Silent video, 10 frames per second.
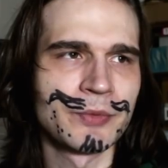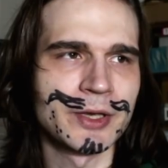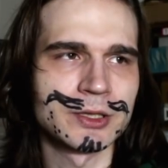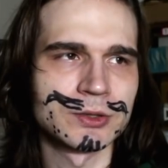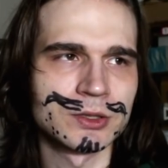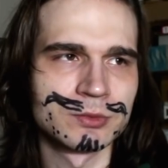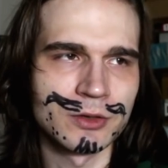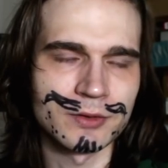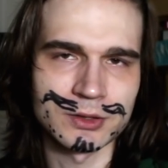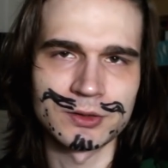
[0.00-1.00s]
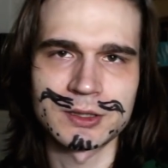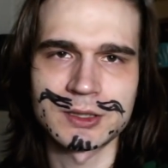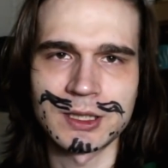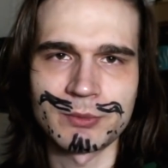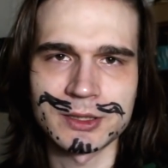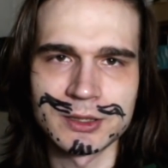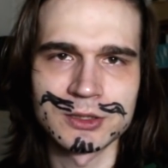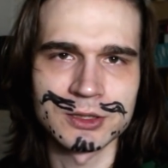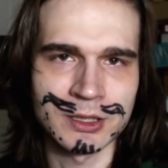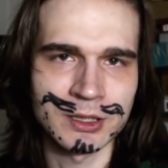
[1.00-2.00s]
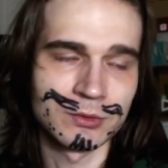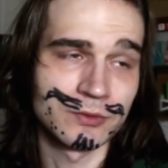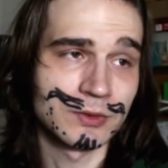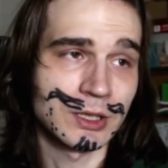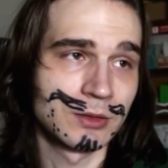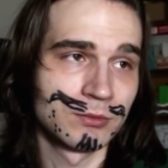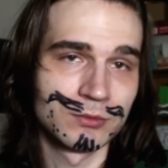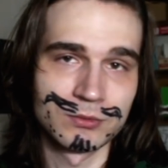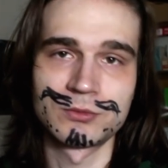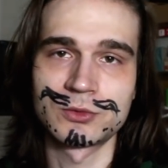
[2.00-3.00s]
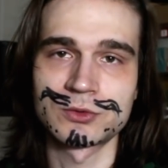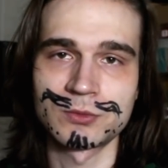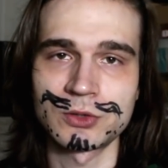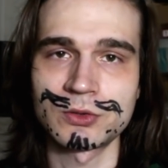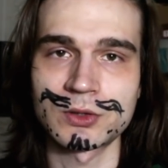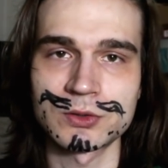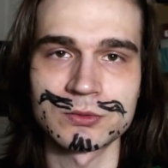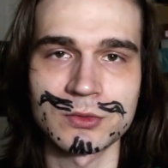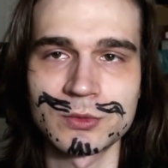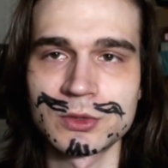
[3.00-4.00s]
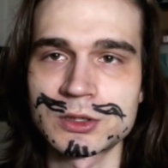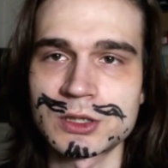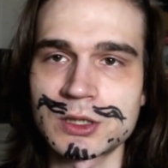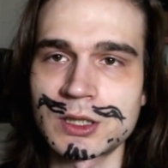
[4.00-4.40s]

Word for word: jak jest rozmowa, to ona jest telepatyczna, jakby w takim rozumieniu, jak rozumiemy rzeczy